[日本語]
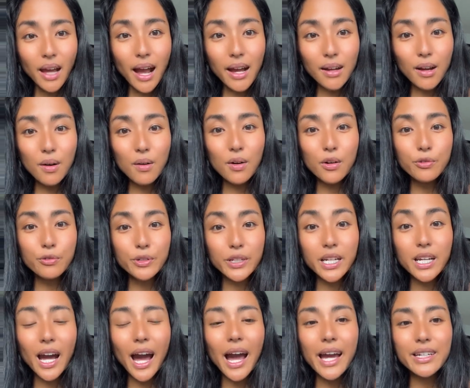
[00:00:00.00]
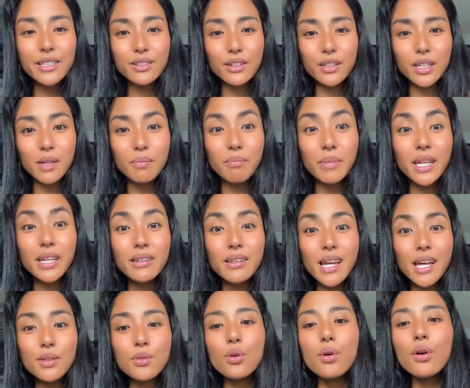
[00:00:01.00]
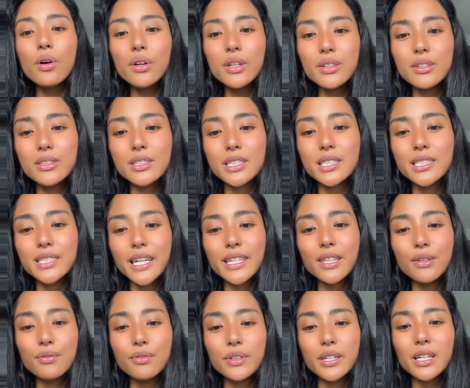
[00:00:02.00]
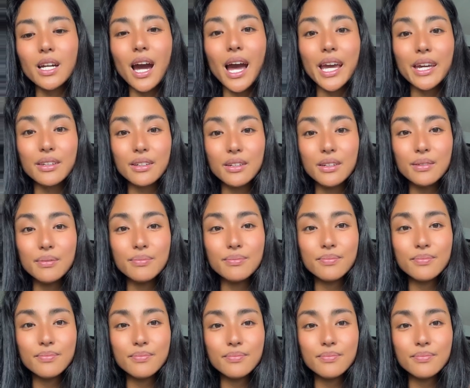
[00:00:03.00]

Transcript: 過去を振り返るとき、みんなどういう姿勢で振り返る？